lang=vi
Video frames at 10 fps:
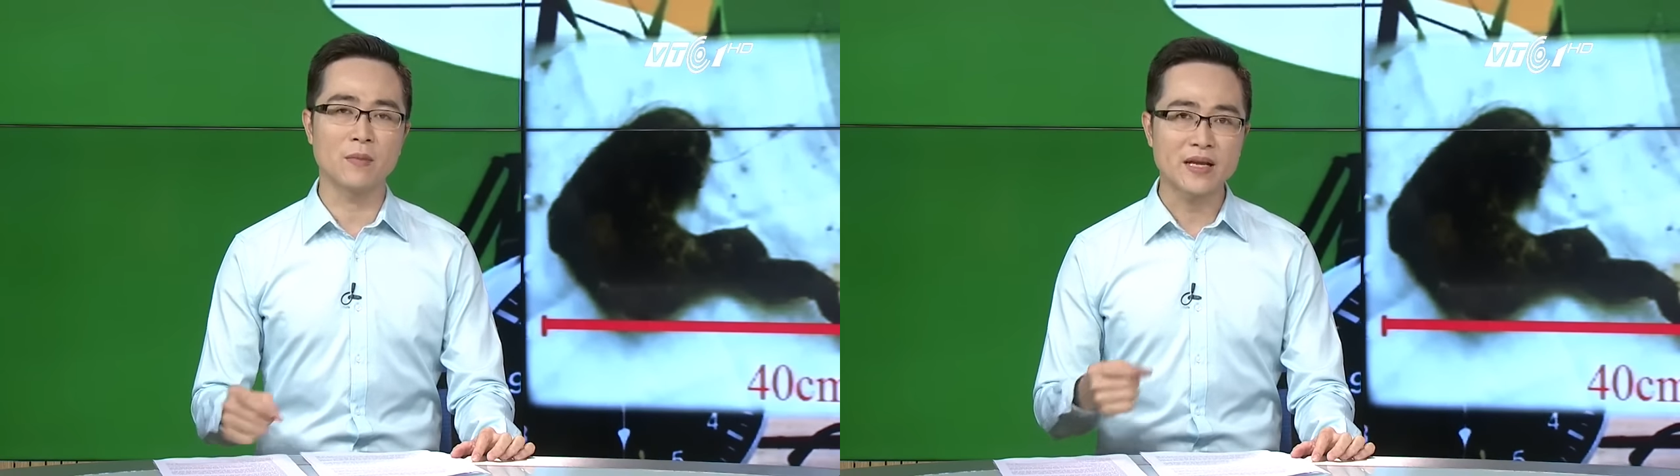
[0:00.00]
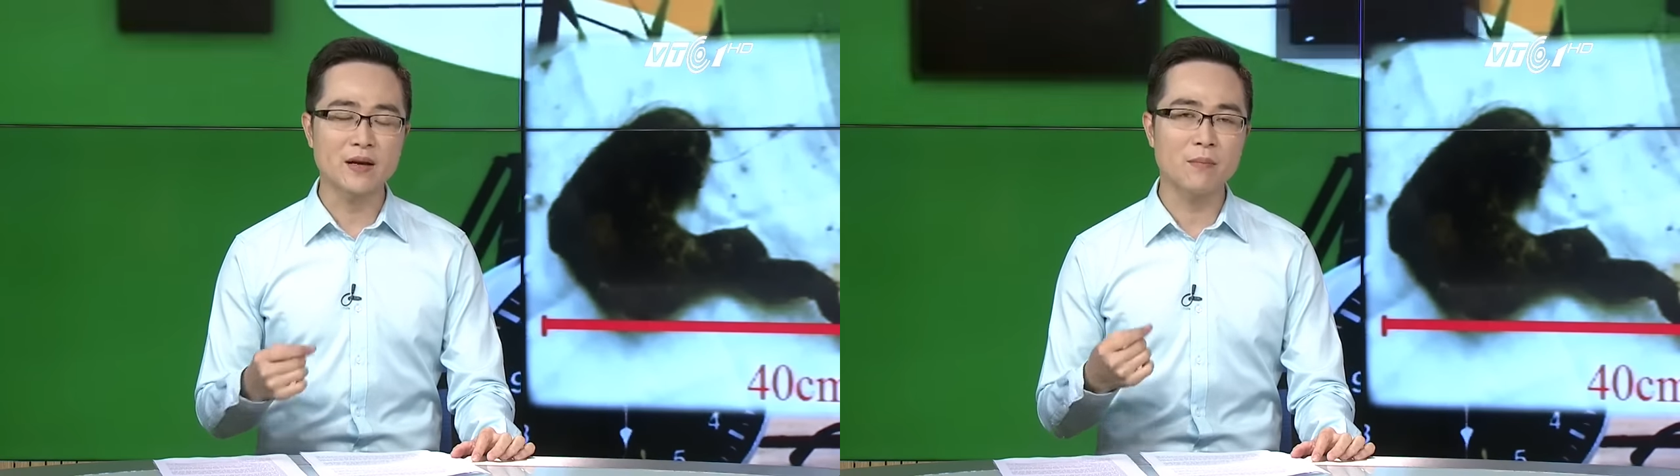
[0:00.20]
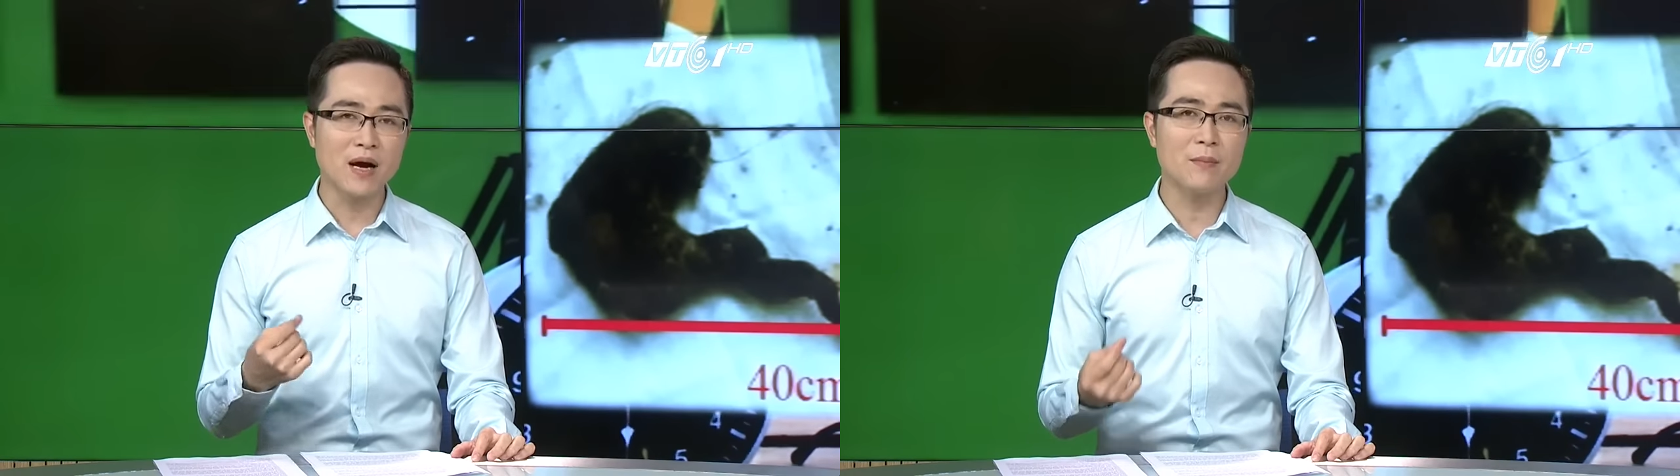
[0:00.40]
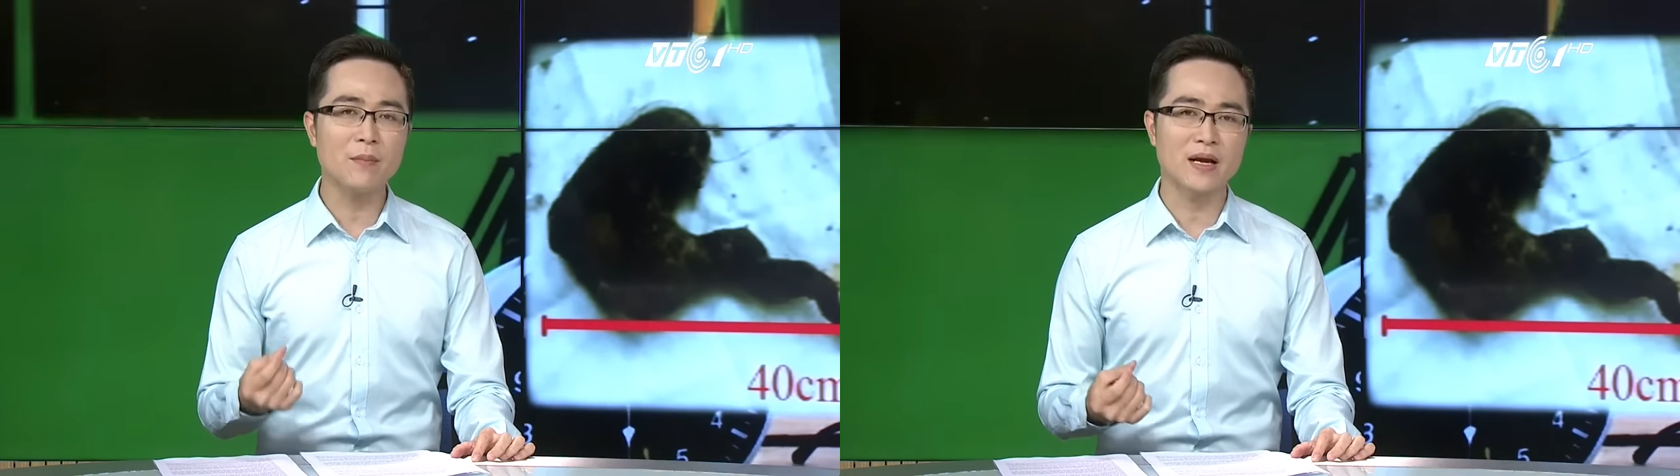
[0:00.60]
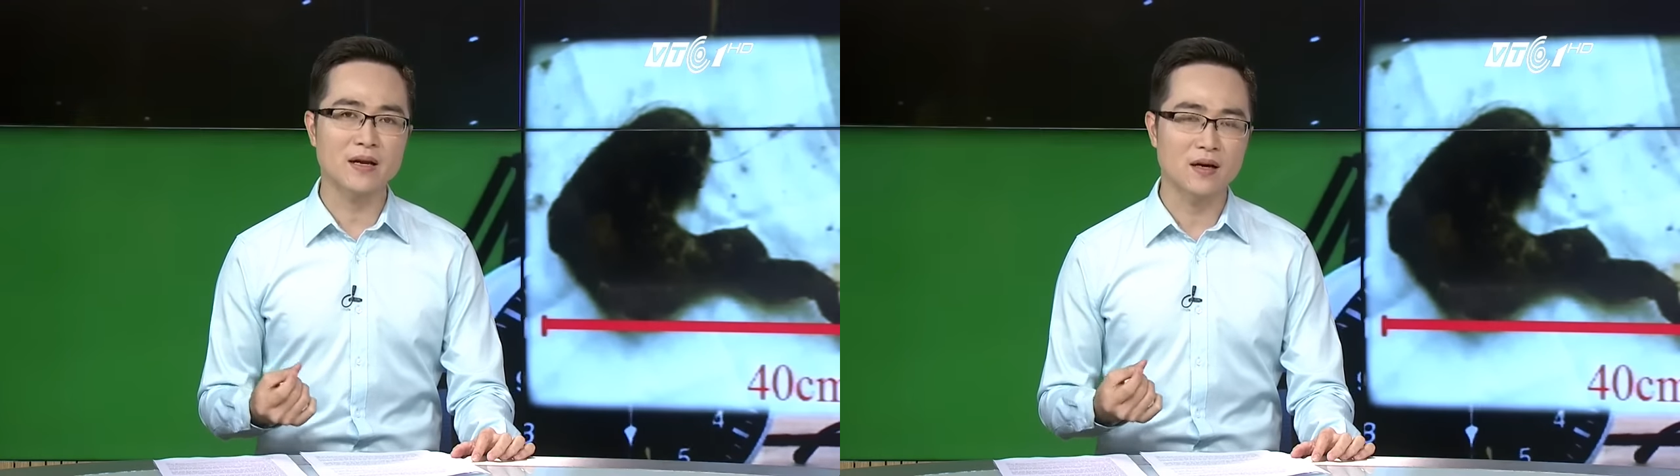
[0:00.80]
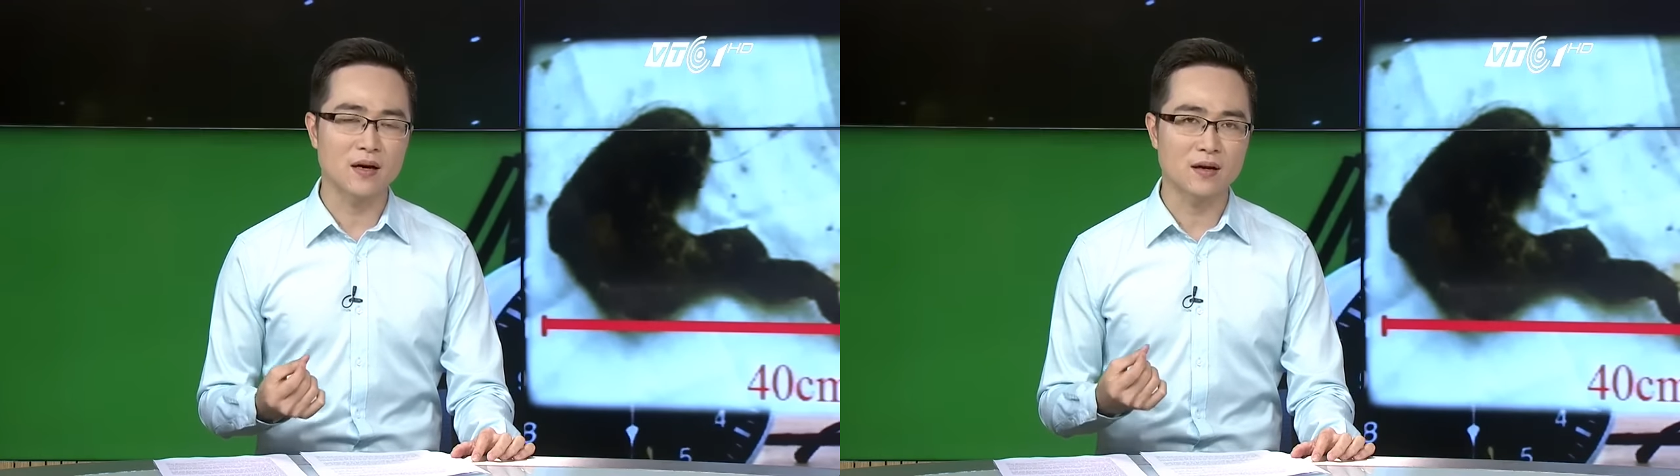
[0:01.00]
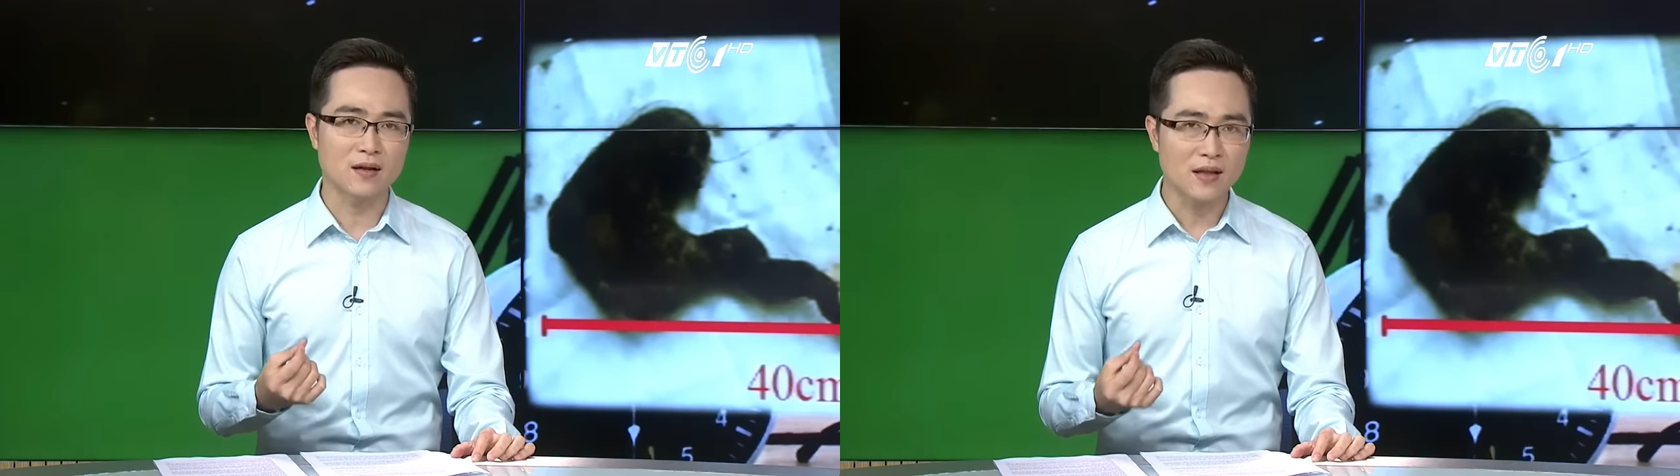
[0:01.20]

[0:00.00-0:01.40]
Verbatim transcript: bệnh nhân mắc cái bệnh à,